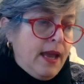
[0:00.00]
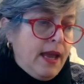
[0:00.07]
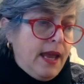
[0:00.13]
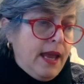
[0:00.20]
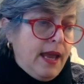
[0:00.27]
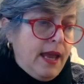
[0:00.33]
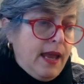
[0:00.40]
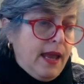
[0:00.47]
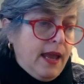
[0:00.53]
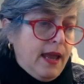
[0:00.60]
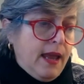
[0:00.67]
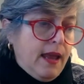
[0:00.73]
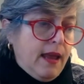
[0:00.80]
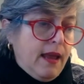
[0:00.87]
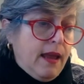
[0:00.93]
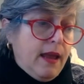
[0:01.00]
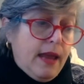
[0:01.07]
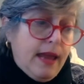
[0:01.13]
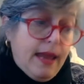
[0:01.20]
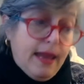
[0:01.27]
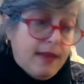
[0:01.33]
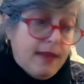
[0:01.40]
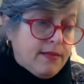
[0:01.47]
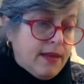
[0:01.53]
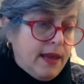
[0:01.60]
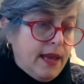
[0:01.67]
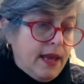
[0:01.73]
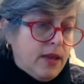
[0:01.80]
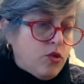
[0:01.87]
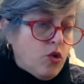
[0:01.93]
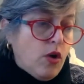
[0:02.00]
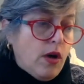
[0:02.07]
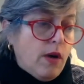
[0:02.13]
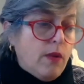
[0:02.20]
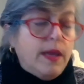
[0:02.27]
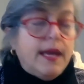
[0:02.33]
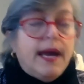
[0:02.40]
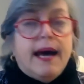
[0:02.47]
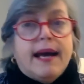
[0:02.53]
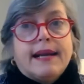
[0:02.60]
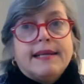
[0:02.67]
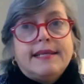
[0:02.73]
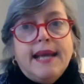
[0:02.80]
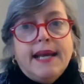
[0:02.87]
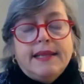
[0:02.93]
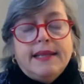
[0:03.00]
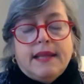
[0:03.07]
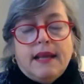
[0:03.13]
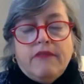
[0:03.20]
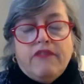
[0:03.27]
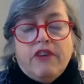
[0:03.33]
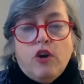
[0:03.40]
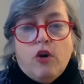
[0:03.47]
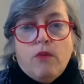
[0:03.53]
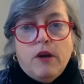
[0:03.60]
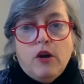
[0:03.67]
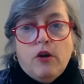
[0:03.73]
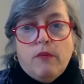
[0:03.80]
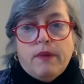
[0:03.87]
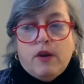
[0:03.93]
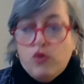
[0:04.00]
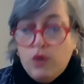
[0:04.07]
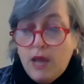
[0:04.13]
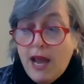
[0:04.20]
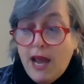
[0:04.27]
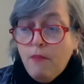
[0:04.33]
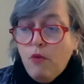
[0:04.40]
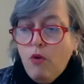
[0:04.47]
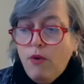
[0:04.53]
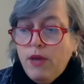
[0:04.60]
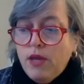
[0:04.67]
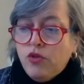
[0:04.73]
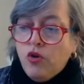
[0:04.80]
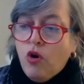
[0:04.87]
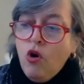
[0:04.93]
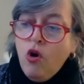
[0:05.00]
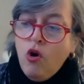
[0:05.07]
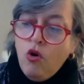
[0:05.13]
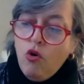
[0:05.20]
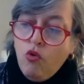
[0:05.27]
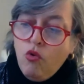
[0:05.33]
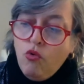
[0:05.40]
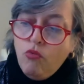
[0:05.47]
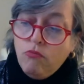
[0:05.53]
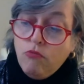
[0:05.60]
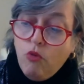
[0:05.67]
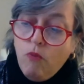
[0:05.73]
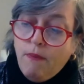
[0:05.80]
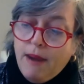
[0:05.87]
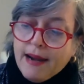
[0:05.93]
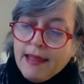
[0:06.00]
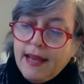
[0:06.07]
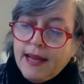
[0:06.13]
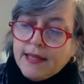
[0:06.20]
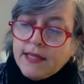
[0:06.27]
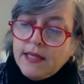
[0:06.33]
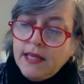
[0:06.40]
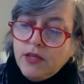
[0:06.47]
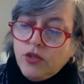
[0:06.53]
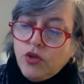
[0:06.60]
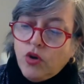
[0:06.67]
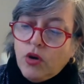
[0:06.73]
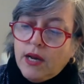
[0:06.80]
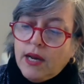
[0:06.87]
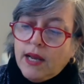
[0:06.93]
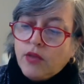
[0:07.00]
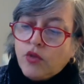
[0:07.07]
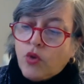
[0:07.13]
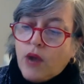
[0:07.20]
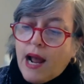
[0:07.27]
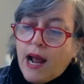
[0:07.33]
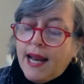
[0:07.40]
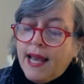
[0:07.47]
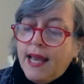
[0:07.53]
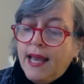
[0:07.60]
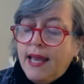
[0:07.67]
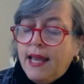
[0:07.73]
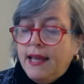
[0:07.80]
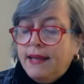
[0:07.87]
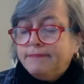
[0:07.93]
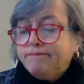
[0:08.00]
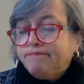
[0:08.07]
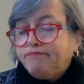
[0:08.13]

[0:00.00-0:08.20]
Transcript: es, es, todavía reciente el fenómeno, pero ya hemos visto un, un par de ejercicios electorales en